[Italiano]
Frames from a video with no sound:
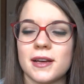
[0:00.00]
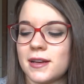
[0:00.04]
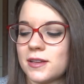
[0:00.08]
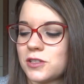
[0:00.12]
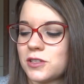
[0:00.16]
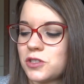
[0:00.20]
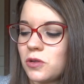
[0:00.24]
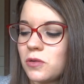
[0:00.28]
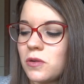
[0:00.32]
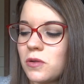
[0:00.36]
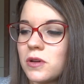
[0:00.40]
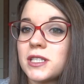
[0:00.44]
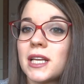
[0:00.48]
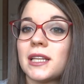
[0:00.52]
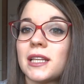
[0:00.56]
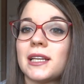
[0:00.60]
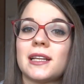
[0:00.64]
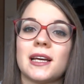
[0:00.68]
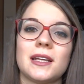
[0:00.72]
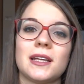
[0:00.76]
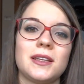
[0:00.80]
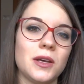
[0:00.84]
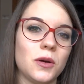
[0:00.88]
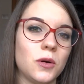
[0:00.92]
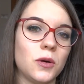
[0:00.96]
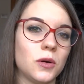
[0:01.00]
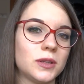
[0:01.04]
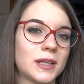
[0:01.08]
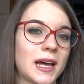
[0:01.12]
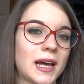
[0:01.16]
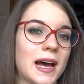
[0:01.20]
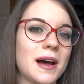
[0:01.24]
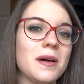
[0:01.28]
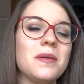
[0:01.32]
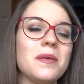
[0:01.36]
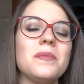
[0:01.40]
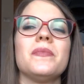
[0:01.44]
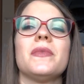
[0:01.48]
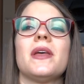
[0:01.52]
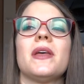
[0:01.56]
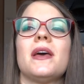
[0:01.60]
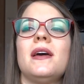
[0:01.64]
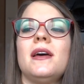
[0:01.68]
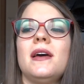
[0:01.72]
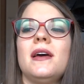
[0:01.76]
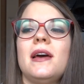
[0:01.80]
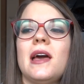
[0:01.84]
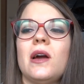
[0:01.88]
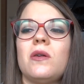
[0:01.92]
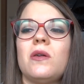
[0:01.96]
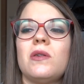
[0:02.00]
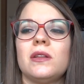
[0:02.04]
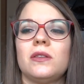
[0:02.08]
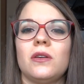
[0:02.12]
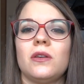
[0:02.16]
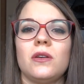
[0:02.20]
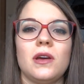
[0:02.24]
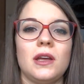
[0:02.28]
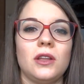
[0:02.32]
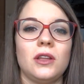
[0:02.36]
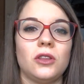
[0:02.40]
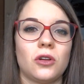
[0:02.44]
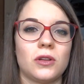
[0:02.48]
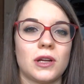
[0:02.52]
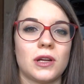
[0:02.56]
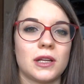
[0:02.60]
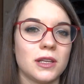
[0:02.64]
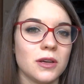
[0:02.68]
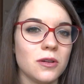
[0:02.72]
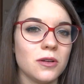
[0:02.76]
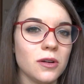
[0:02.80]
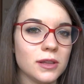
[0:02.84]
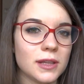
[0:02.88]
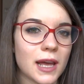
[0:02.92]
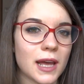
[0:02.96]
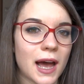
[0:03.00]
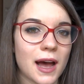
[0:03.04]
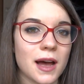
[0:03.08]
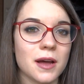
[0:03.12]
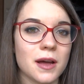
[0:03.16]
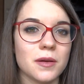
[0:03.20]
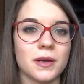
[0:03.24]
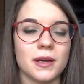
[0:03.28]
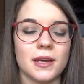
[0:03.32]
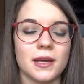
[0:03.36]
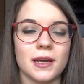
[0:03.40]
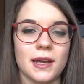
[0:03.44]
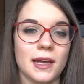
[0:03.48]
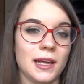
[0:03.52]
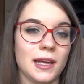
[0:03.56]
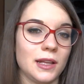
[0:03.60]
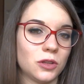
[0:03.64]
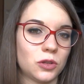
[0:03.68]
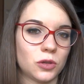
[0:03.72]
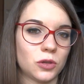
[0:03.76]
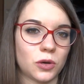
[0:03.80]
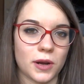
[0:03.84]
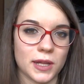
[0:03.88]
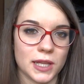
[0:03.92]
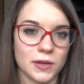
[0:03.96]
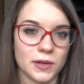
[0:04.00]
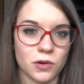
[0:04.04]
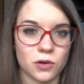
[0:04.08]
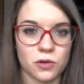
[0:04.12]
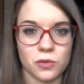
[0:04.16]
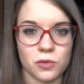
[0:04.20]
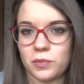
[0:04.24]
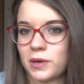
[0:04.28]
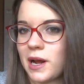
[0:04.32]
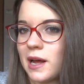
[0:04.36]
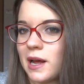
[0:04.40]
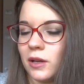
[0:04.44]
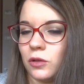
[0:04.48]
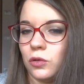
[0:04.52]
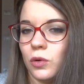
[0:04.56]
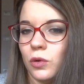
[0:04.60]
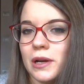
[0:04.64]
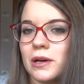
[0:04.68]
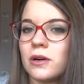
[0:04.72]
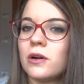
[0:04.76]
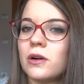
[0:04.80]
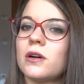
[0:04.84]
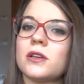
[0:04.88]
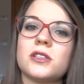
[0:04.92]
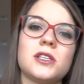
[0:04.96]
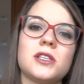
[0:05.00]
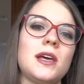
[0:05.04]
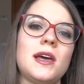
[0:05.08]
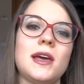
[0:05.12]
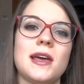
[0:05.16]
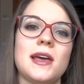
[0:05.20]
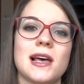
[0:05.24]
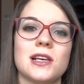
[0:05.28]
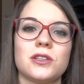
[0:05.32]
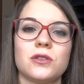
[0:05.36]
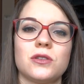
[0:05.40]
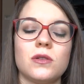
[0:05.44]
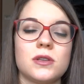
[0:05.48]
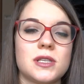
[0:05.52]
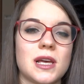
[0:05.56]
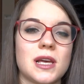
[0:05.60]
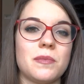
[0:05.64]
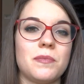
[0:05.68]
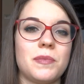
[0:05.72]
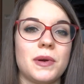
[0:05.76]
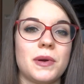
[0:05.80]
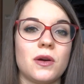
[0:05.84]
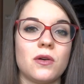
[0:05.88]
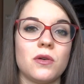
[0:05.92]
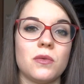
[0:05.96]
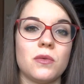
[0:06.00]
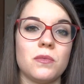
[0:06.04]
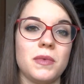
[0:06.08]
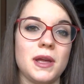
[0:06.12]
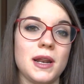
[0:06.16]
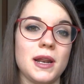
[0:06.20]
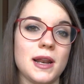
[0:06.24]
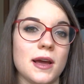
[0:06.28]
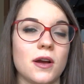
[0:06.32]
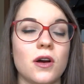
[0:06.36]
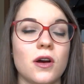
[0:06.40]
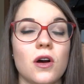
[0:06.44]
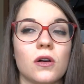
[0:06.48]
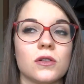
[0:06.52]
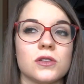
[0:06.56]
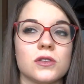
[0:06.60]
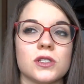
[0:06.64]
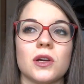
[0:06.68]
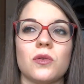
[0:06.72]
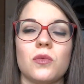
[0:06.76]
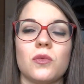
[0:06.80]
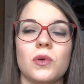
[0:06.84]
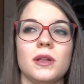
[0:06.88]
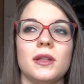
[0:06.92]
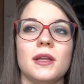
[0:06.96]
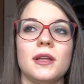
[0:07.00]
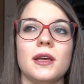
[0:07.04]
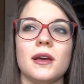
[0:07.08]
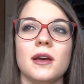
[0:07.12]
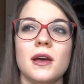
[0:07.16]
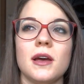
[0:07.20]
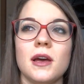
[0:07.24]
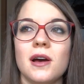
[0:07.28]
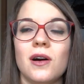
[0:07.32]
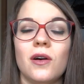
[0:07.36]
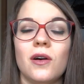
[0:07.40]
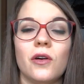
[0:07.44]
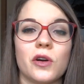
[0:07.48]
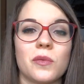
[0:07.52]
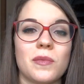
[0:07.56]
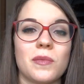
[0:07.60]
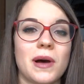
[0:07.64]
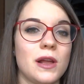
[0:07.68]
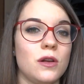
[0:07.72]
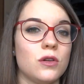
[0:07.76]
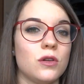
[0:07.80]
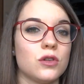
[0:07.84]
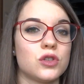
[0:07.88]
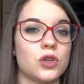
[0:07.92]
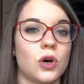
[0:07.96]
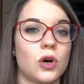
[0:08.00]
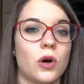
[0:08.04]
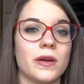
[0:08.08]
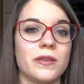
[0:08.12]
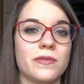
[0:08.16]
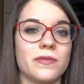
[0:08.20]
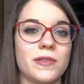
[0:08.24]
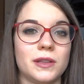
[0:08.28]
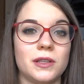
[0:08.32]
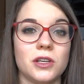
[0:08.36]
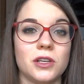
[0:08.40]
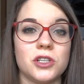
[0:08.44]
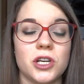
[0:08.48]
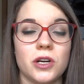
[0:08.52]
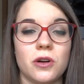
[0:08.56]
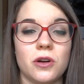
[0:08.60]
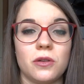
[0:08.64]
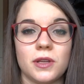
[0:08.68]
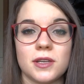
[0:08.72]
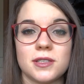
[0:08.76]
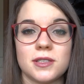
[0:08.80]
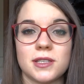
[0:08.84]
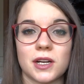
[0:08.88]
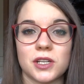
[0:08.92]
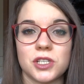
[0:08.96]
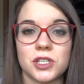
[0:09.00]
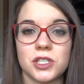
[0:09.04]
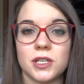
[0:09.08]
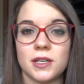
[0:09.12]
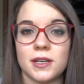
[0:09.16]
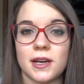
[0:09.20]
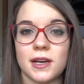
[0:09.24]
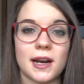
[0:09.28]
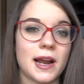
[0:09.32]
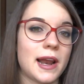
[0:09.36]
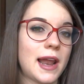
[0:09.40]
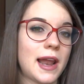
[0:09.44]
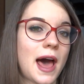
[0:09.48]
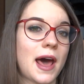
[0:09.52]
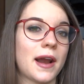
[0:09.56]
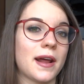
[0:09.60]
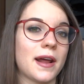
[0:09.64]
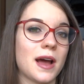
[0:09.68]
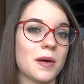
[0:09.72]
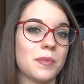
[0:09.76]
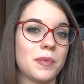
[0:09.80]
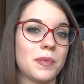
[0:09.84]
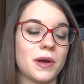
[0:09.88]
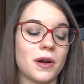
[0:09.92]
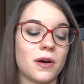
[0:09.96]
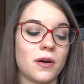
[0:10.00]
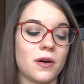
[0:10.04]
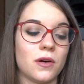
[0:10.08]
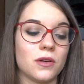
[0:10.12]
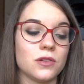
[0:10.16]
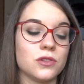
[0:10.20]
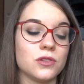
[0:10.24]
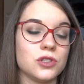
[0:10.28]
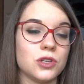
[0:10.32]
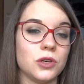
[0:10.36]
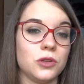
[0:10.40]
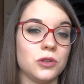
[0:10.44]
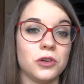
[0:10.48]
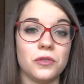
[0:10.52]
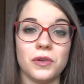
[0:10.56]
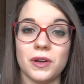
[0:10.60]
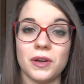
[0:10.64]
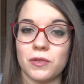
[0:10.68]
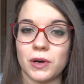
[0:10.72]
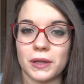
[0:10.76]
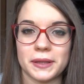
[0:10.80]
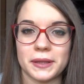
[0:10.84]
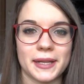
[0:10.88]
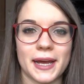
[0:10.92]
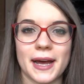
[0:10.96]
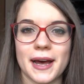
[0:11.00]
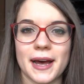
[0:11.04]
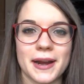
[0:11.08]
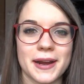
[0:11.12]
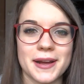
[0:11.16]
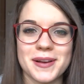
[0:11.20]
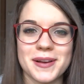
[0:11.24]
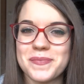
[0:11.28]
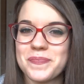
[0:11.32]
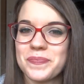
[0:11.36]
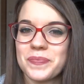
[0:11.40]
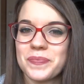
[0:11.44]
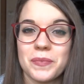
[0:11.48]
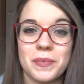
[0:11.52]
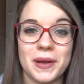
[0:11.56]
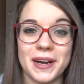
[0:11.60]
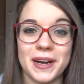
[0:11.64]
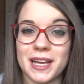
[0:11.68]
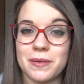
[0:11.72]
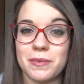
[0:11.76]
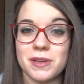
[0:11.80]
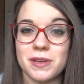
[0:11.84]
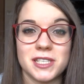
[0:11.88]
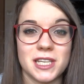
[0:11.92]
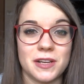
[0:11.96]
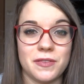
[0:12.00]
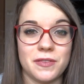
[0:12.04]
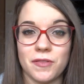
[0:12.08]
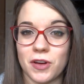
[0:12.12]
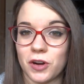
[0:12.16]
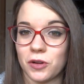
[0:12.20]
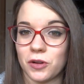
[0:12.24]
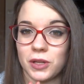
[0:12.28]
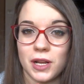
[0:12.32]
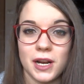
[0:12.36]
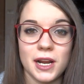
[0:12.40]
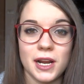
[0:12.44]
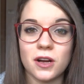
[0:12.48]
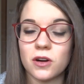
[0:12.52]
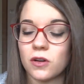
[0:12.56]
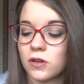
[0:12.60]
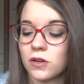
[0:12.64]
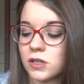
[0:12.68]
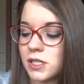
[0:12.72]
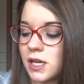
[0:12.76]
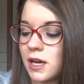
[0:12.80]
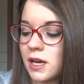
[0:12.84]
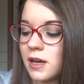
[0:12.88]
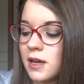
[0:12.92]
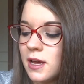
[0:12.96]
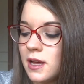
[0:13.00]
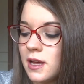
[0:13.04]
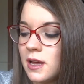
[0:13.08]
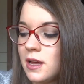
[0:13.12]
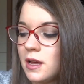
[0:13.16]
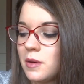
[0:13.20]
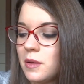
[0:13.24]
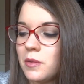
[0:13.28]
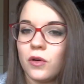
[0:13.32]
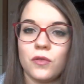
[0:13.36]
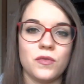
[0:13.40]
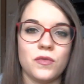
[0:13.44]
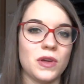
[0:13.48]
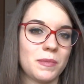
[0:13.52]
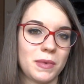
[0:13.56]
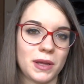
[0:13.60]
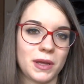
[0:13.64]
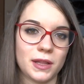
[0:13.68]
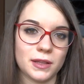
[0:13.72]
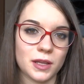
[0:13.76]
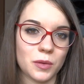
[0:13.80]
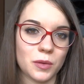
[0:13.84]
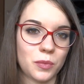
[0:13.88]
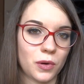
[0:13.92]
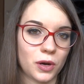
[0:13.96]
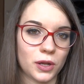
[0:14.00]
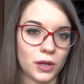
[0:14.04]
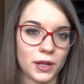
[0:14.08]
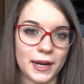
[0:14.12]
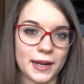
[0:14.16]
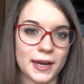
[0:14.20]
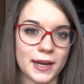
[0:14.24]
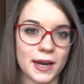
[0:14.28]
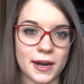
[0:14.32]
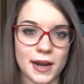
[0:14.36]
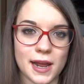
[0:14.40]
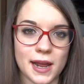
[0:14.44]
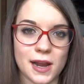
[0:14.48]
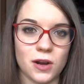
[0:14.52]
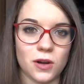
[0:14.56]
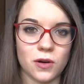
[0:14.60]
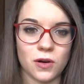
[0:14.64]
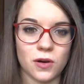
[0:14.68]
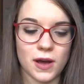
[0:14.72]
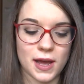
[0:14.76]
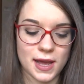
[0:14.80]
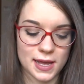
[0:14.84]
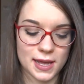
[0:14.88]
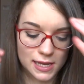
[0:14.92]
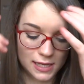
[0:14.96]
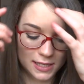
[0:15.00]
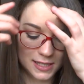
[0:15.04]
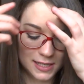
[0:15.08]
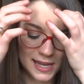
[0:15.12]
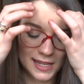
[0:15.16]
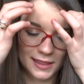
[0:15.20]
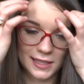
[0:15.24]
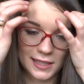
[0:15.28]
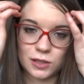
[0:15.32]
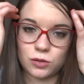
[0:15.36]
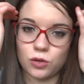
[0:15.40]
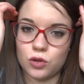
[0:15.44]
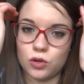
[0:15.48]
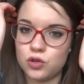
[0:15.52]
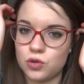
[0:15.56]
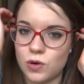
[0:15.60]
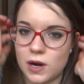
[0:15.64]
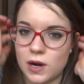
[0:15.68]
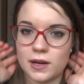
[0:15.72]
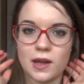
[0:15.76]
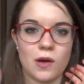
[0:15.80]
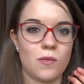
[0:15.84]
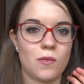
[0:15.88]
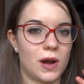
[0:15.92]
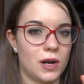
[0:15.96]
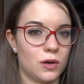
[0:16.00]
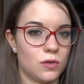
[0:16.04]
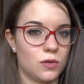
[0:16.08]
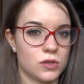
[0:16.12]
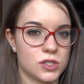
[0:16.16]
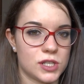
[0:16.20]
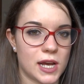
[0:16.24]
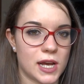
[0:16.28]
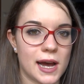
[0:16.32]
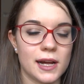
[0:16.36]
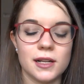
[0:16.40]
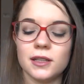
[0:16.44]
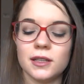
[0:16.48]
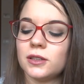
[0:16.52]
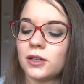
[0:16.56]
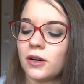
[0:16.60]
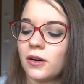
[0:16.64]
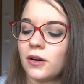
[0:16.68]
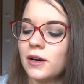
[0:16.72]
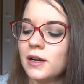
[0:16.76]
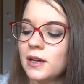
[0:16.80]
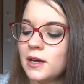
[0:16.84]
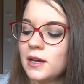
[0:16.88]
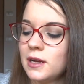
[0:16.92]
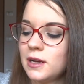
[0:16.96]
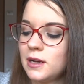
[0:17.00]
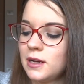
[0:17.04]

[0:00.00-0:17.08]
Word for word: Eh, sono stata da Tigotà e quando io entro da Tigotà eh, entro che devo comprare due cose e esco sempre con mille cose, quindi ormai lo so, infatti cerco di starci alla larga, però oggi dovevo andare perché mi servivano delle cose, ovviamente poi nel carrello è saltato giù anche qualcos'altro.